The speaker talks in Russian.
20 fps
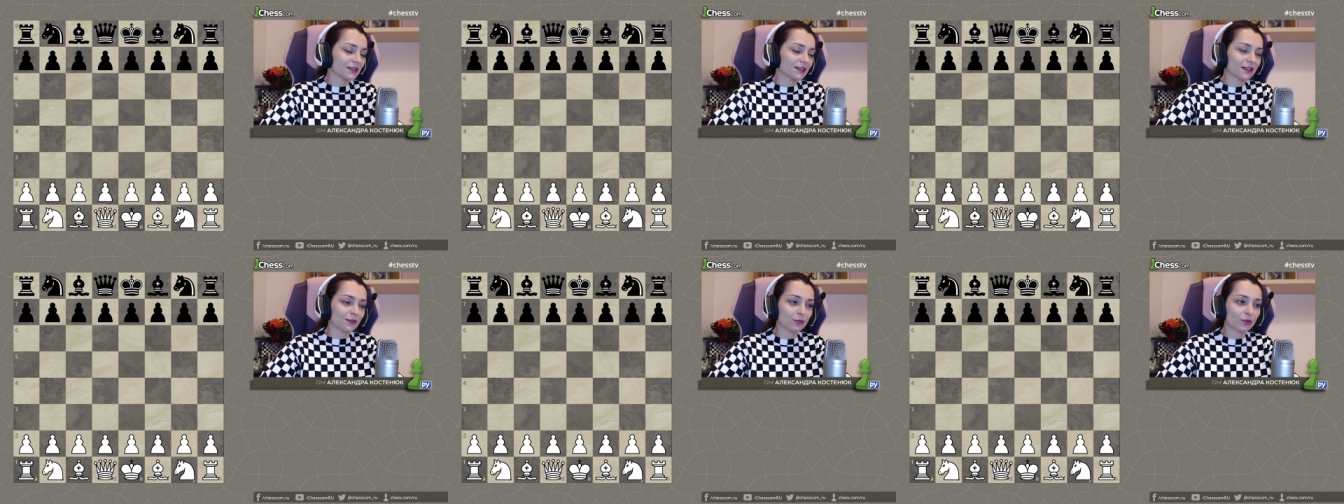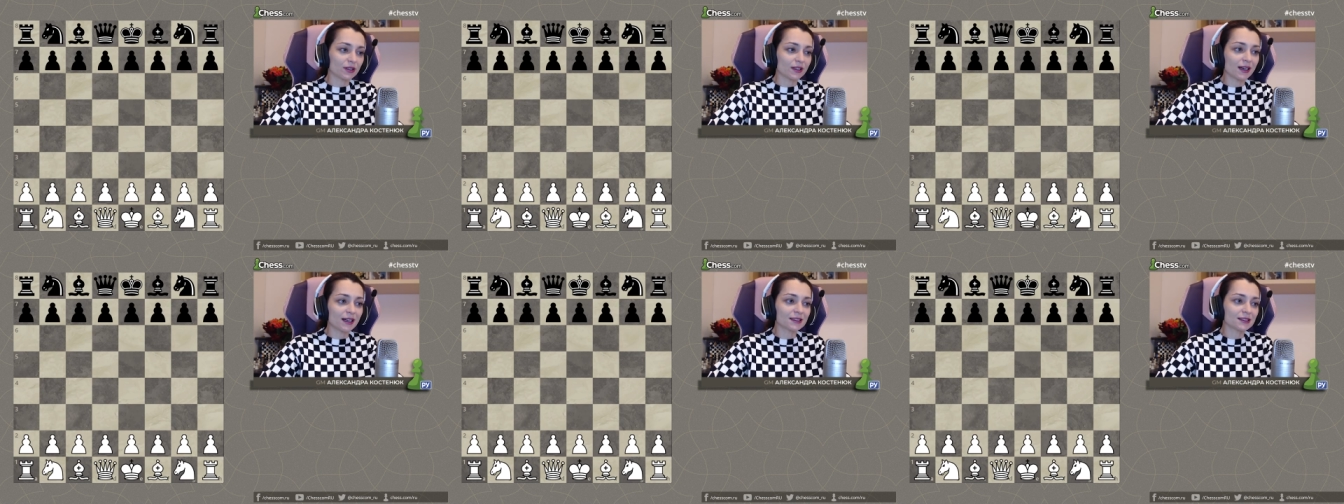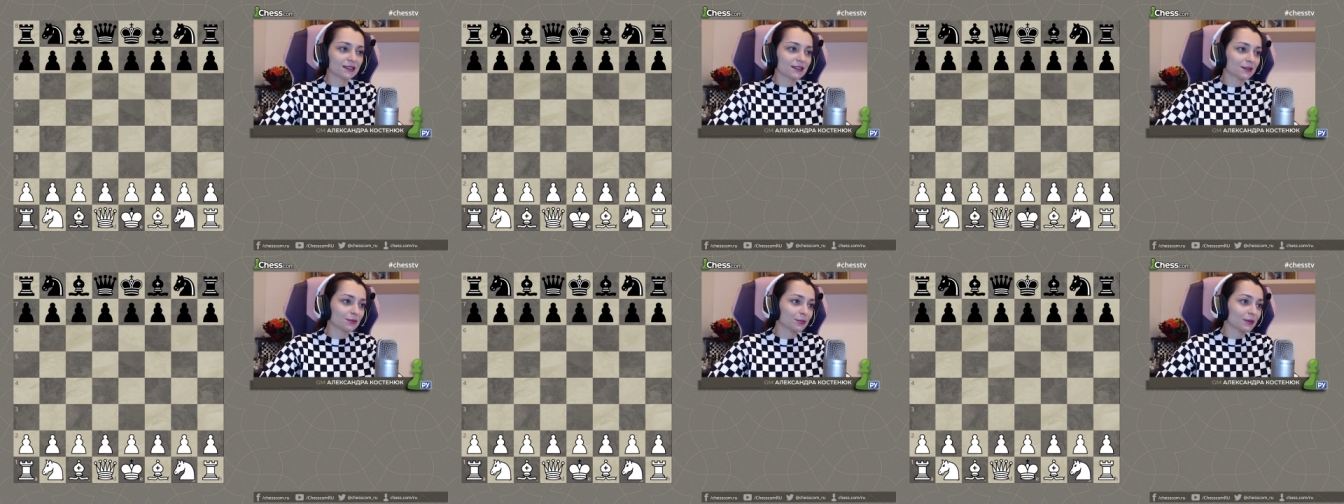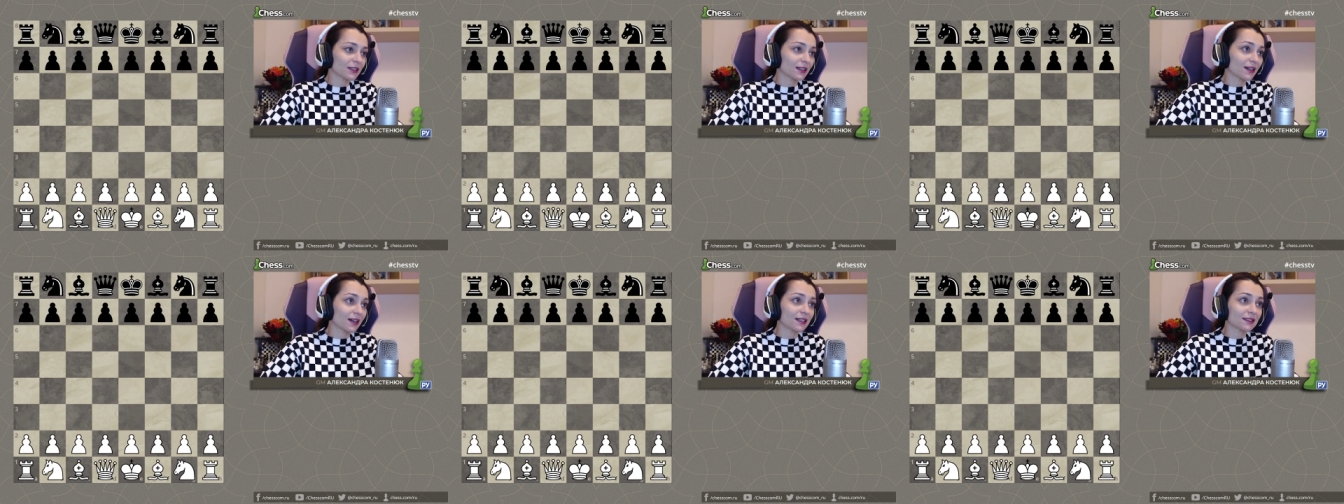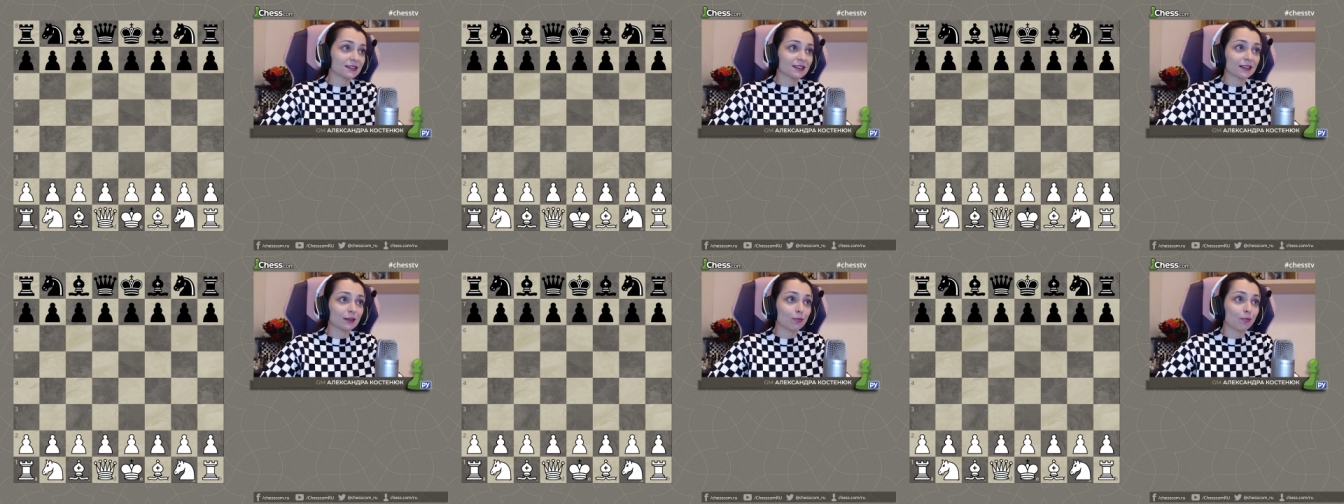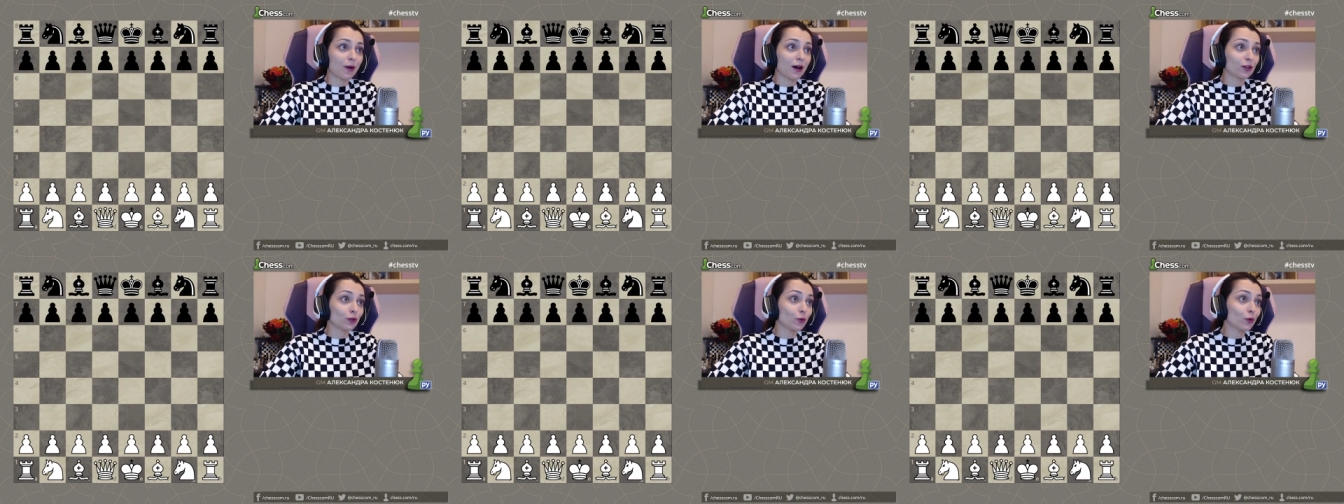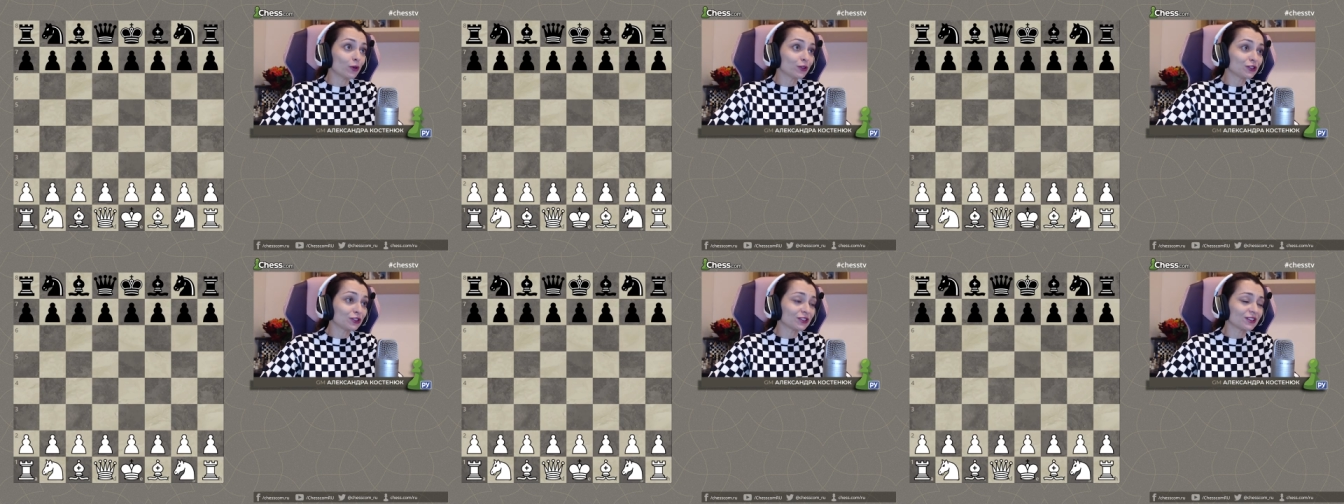комбинаций, прекрасных
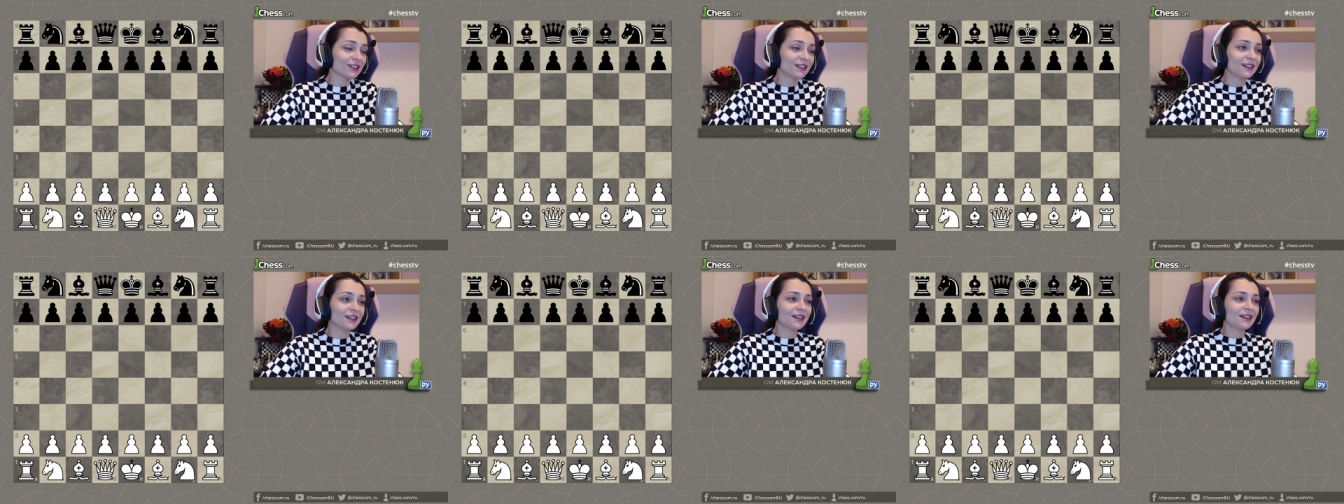полотен